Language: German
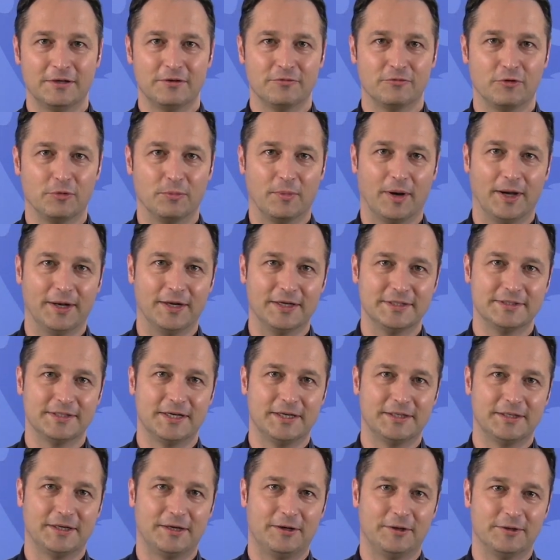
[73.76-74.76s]
Von meiner
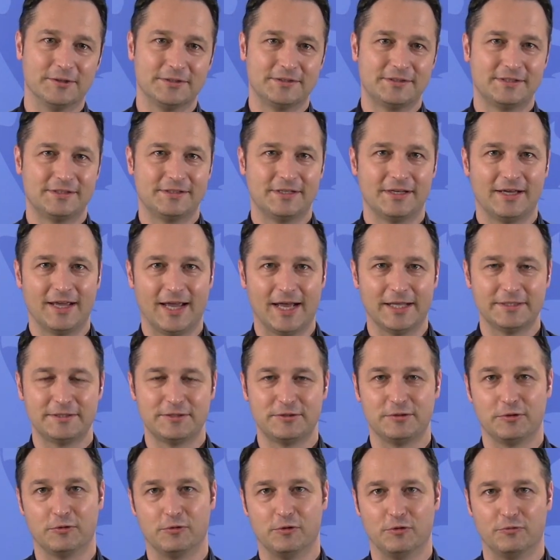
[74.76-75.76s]
Seite aus
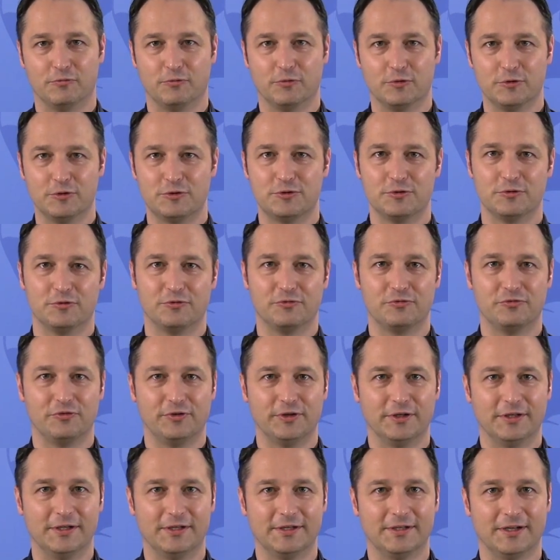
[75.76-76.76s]
herzlichen Glückwunsch und
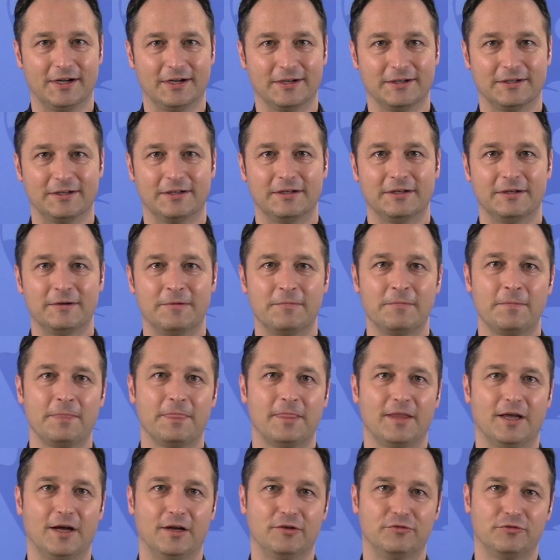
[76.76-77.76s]
vielen Dank
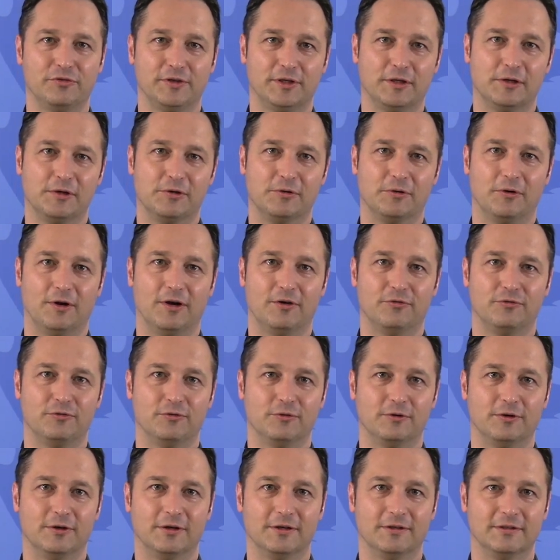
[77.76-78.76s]
an Friedel Dörr
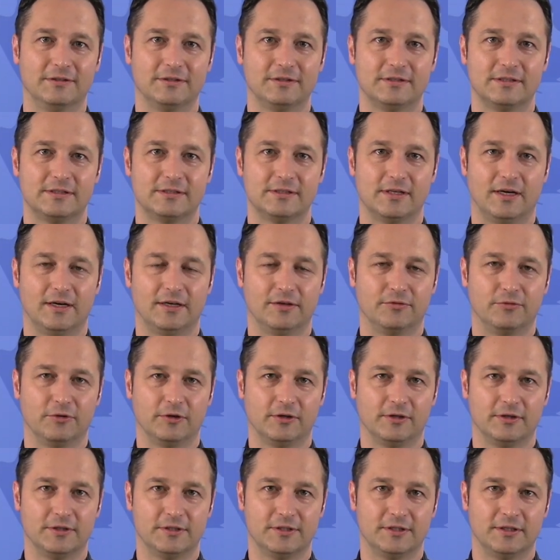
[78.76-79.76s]
für seine
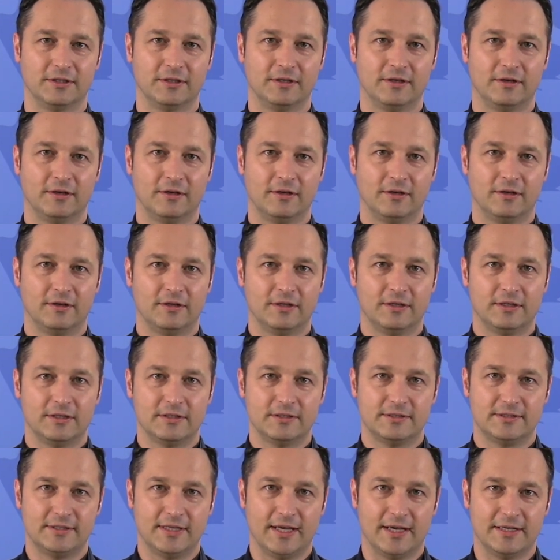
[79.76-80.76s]
wirklich
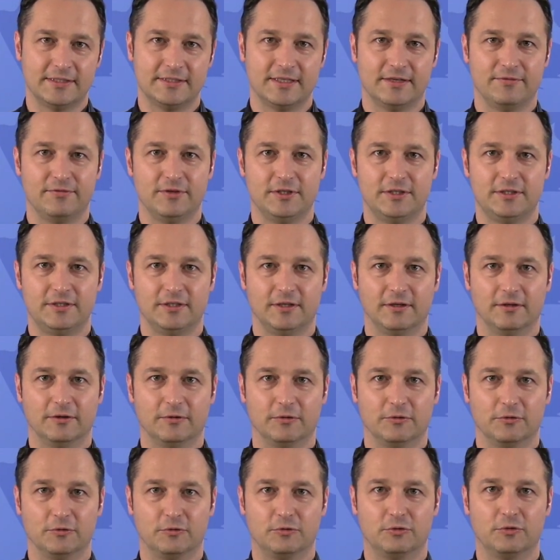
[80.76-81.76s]
sehr, sehr
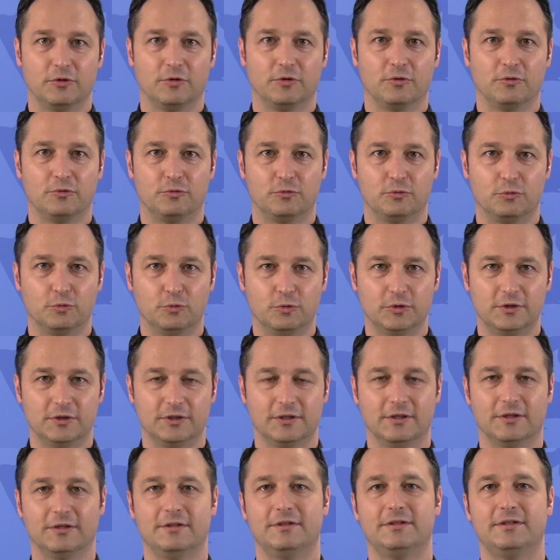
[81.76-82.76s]
wichtige und
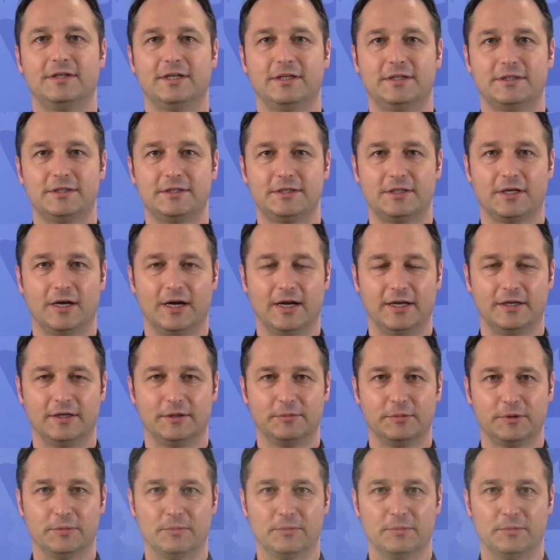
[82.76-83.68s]
gute Tätigkeit im